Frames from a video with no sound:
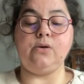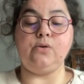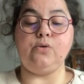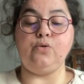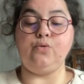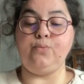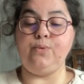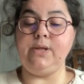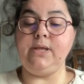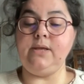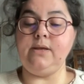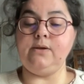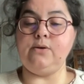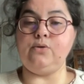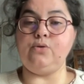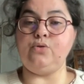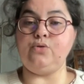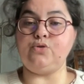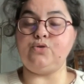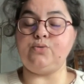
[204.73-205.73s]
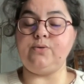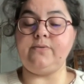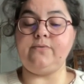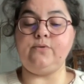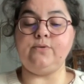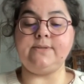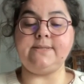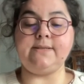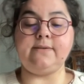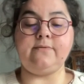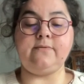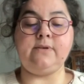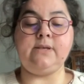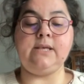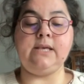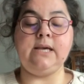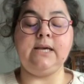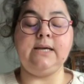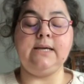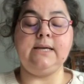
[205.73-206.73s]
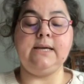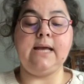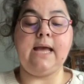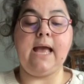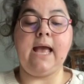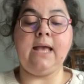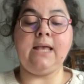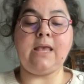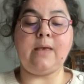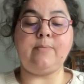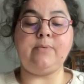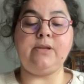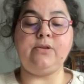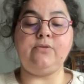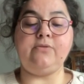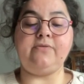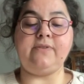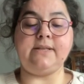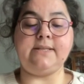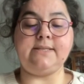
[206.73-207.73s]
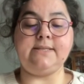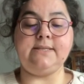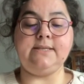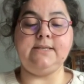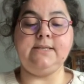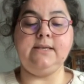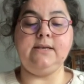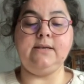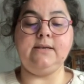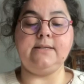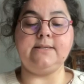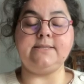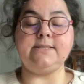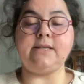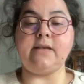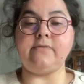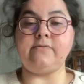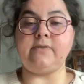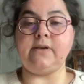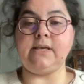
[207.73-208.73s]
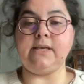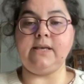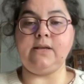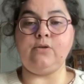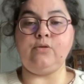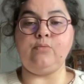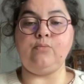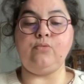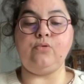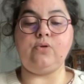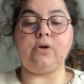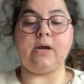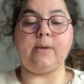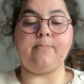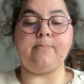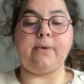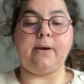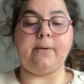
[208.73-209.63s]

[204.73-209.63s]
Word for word: Lui, le juif de Séville, accablé de fatigue, savait qu'il ne mourrait pas.